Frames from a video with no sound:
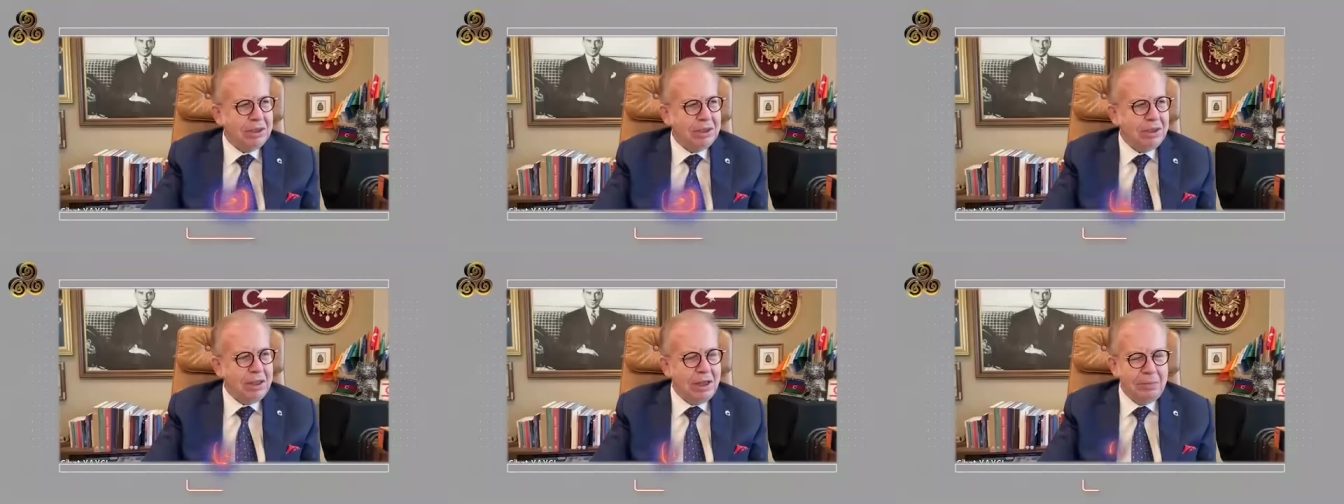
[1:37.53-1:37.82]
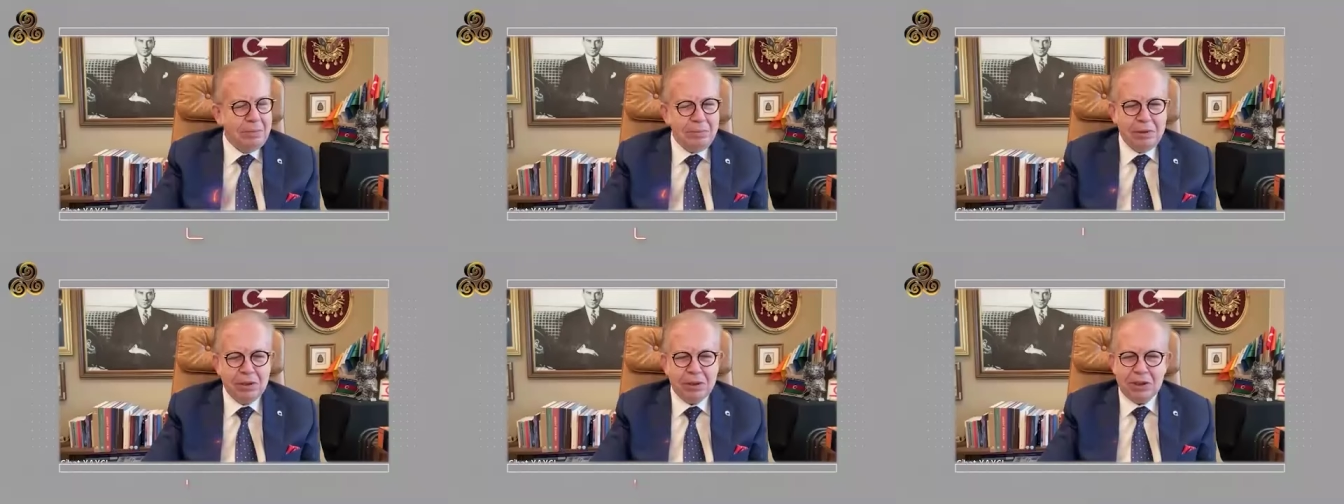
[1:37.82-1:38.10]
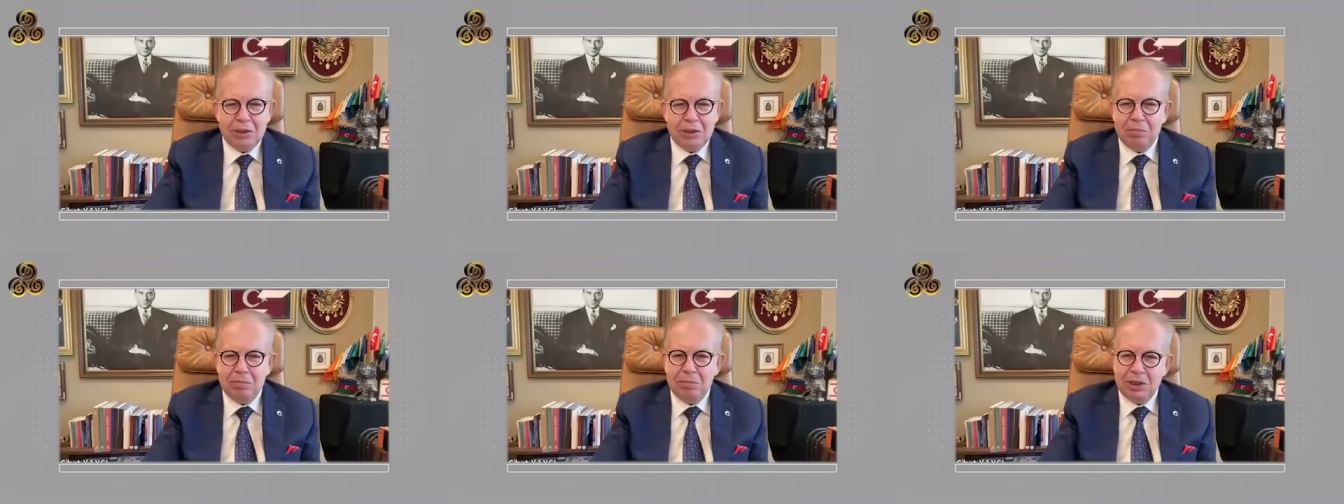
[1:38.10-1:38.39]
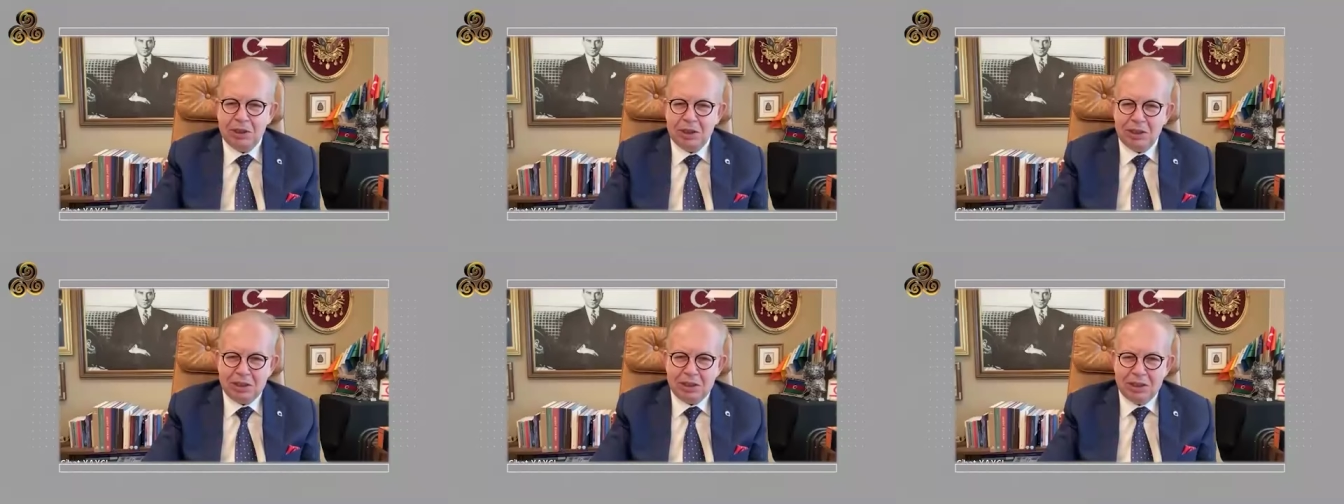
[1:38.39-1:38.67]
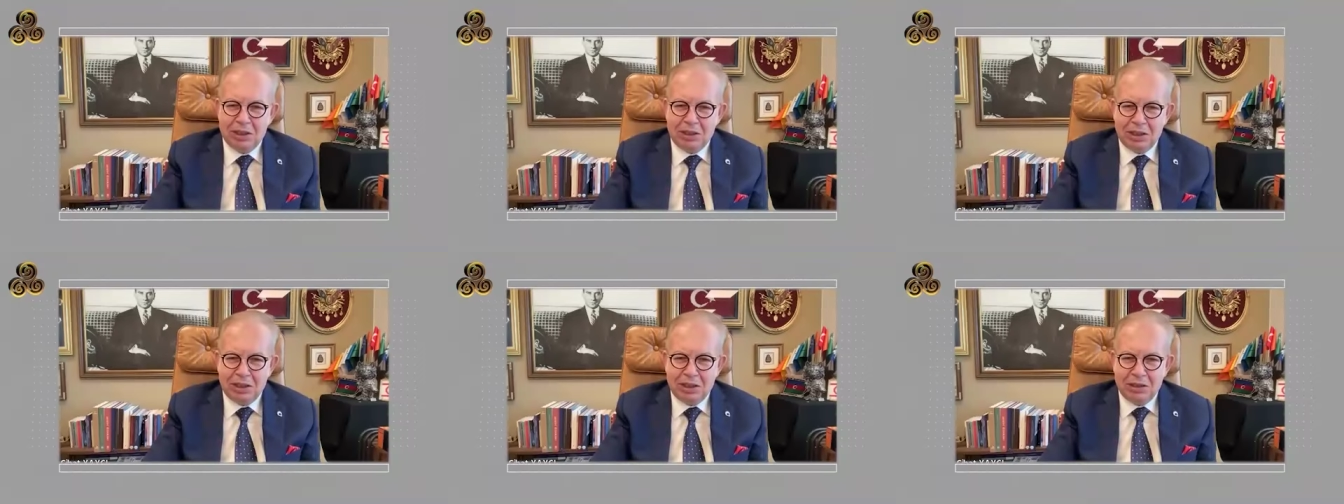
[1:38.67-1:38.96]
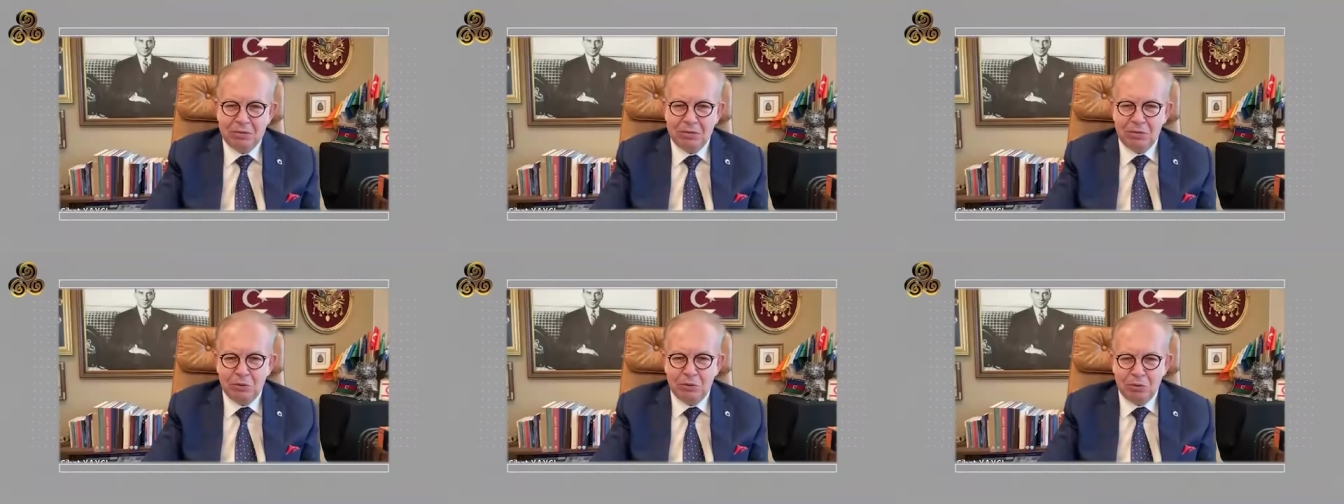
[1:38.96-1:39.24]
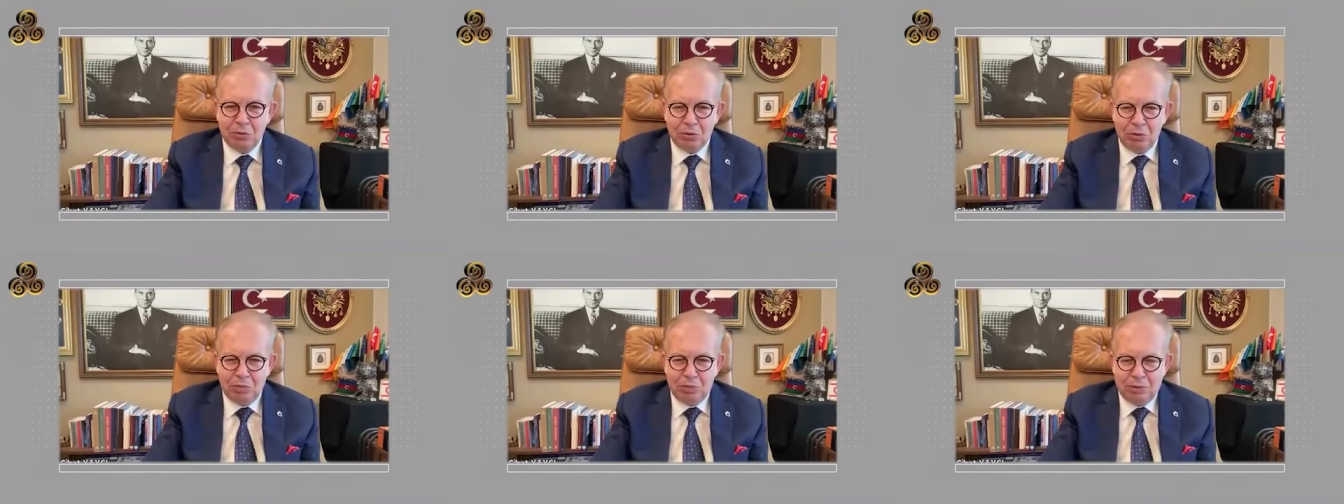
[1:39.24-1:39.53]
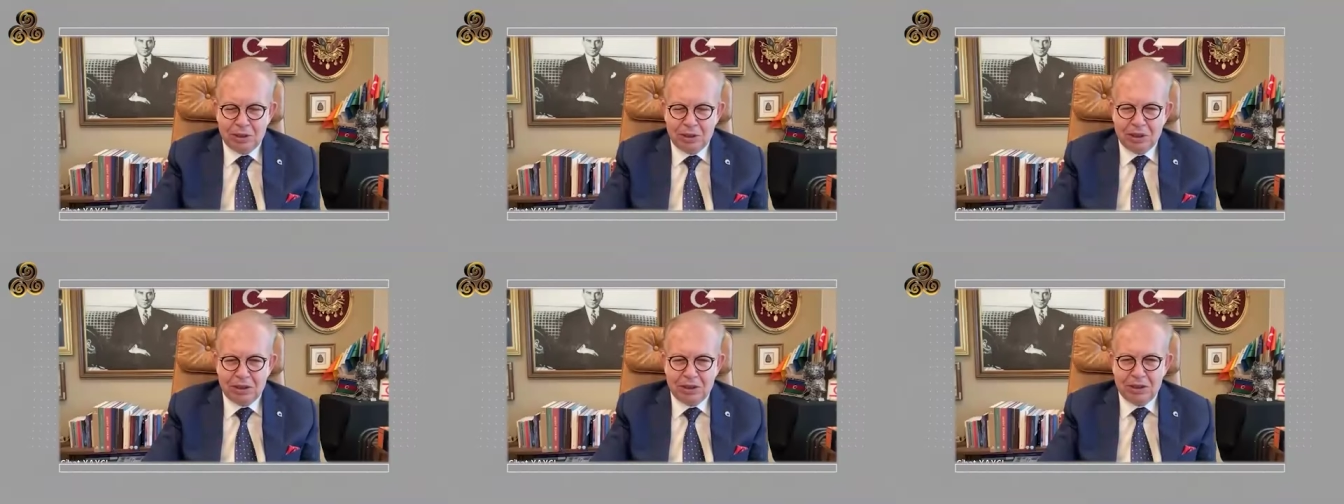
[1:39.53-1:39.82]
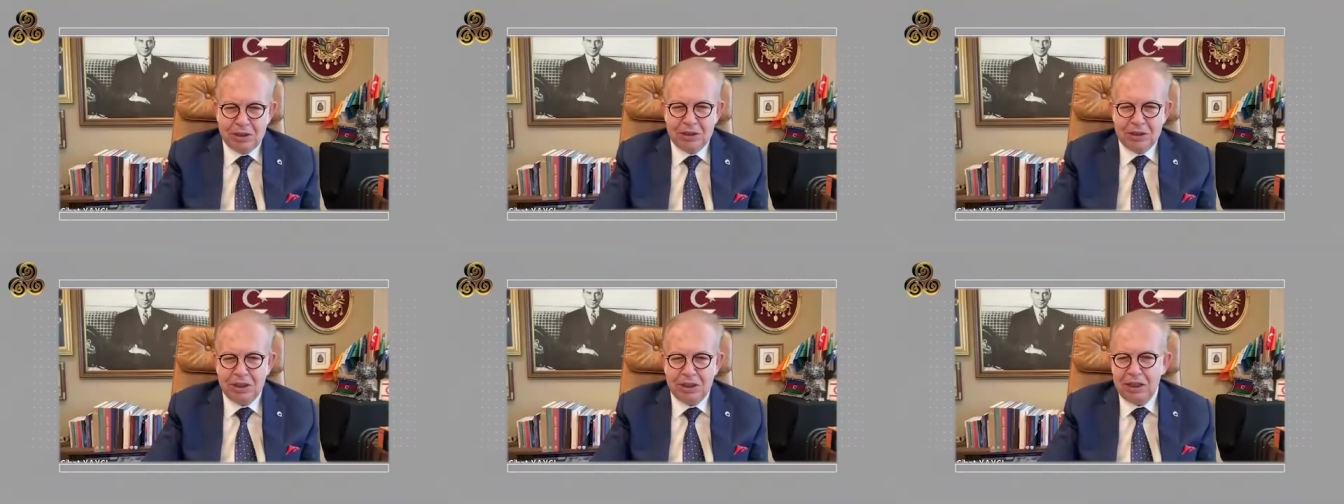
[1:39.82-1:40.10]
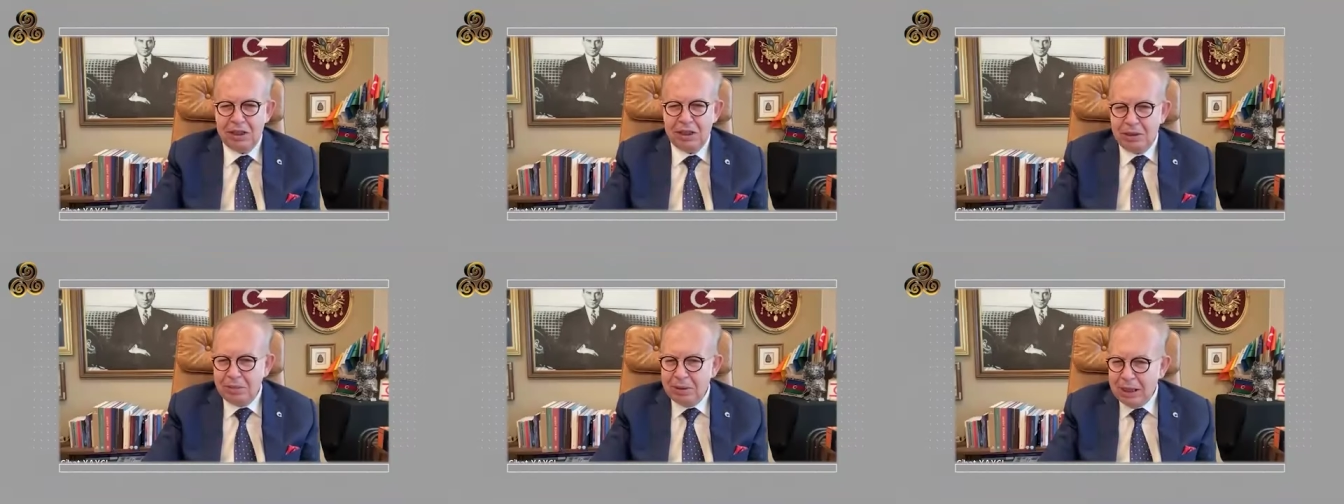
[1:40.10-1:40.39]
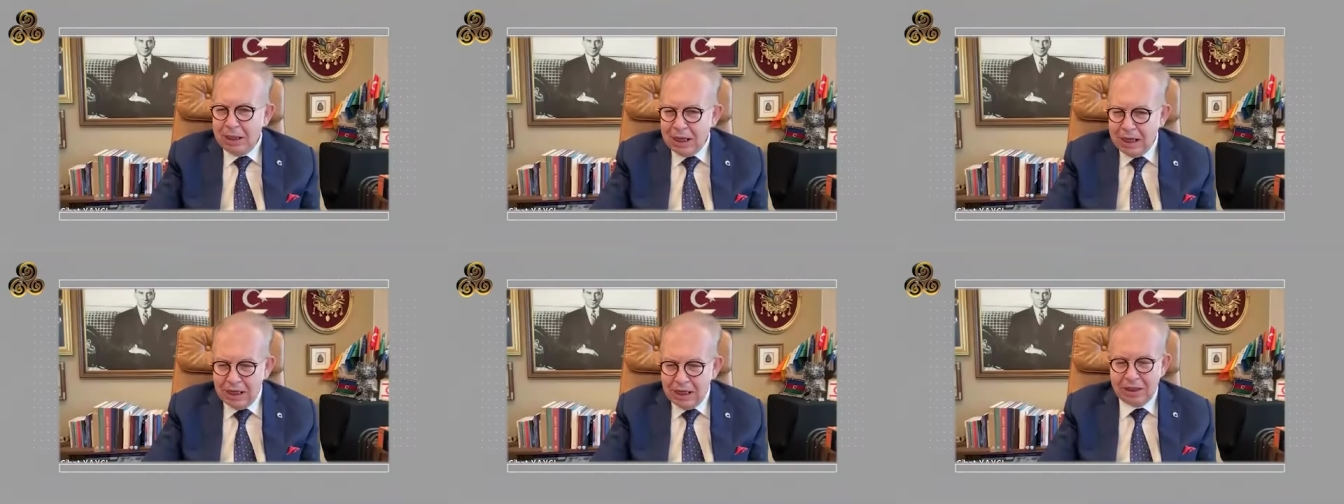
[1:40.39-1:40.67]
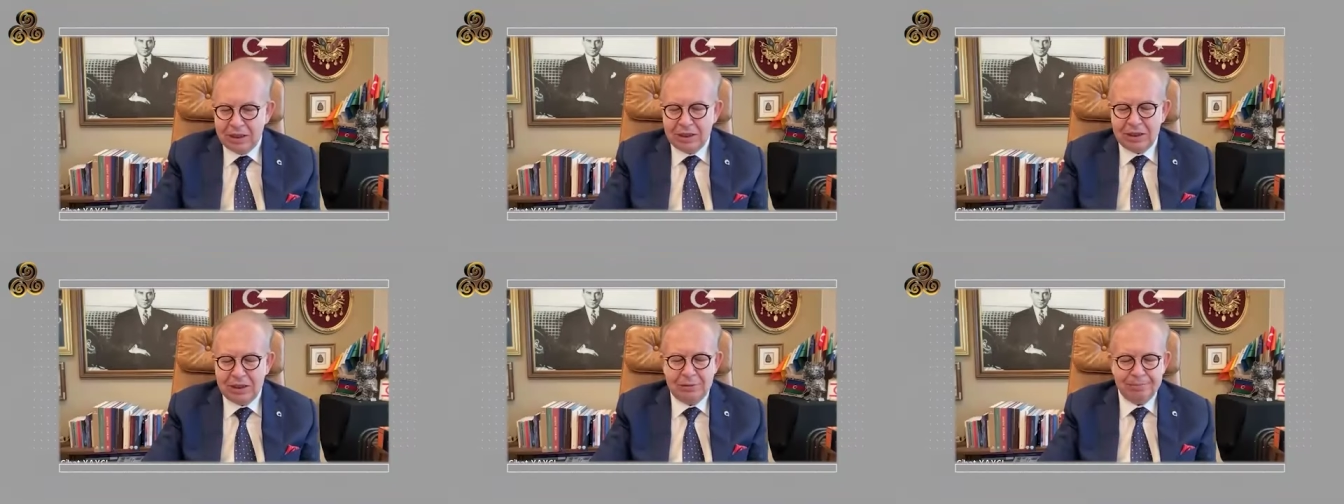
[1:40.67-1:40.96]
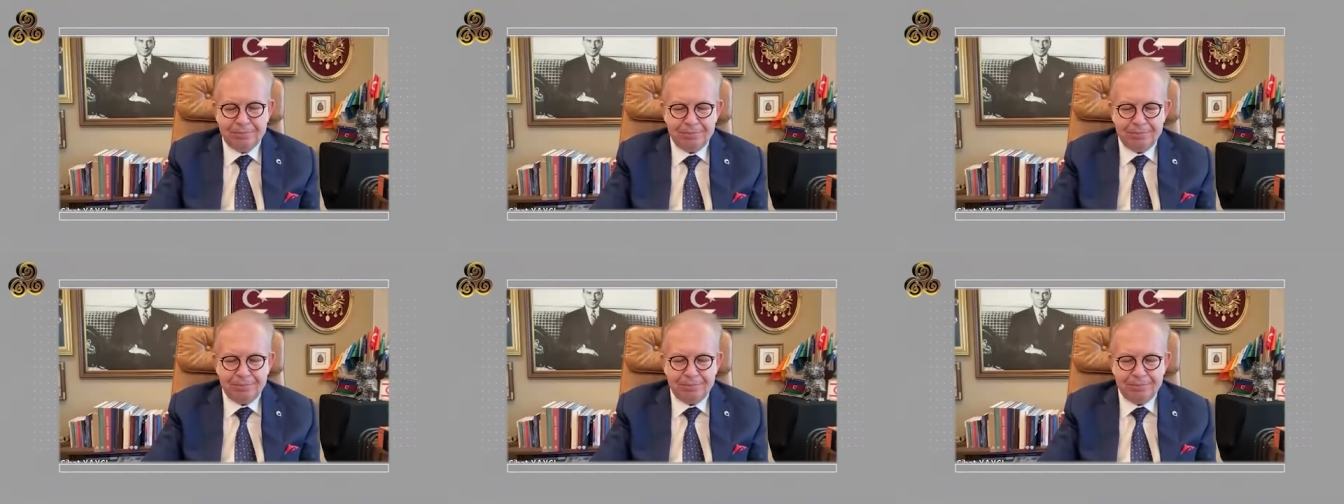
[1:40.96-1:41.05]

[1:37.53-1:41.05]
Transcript: hem de sığınmacı akınlarının durdurulması açısından iyi bir gerekçe.